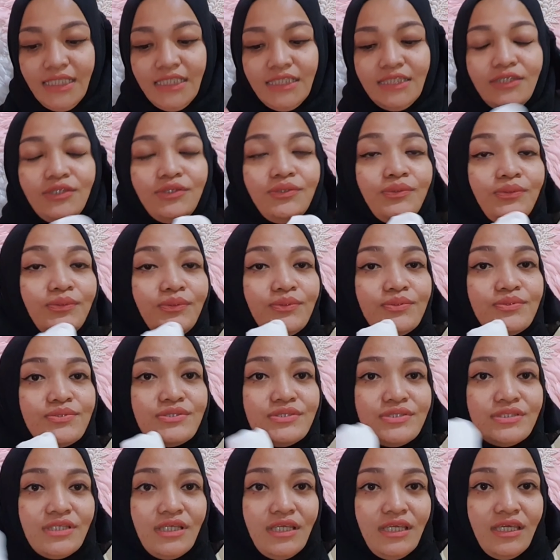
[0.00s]
itu
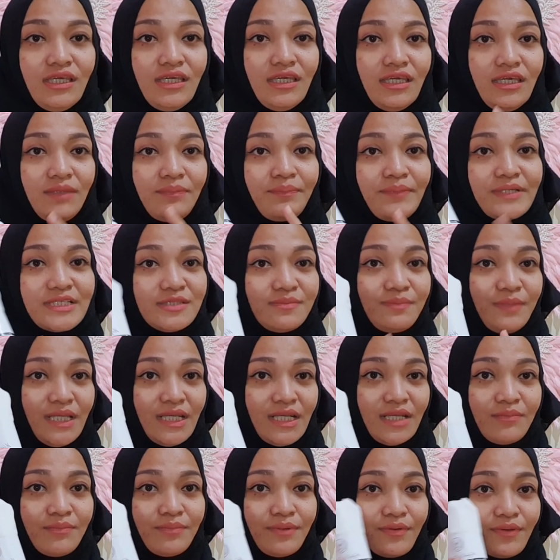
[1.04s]
si
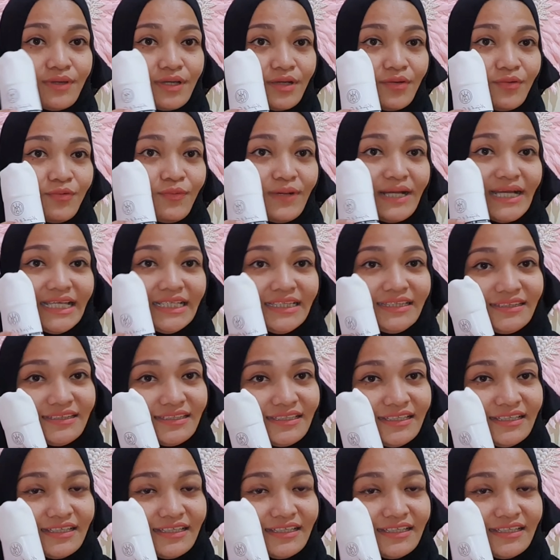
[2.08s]
pasmina broken white